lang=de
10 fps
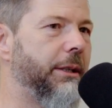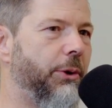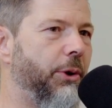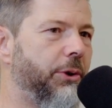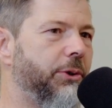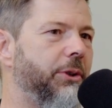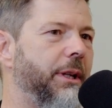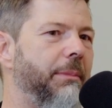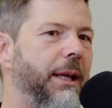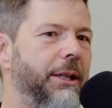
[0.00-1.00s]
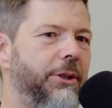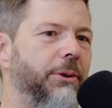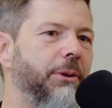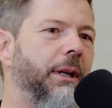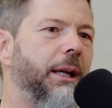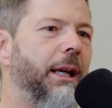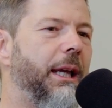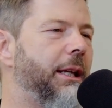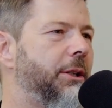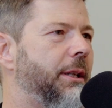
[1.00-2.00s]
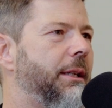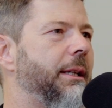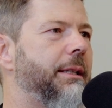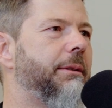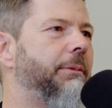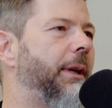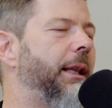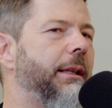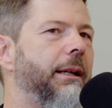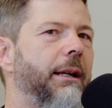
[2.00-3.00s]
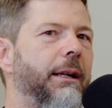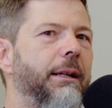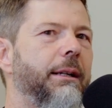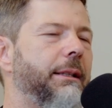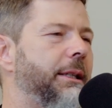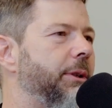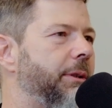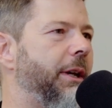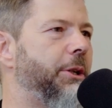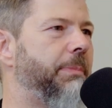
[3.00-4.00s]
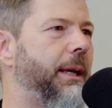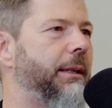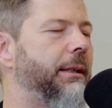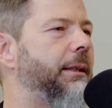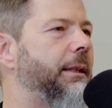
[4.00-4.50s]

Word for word: Also Ökosystemleistung ist, dass Wälder CO2 speichern,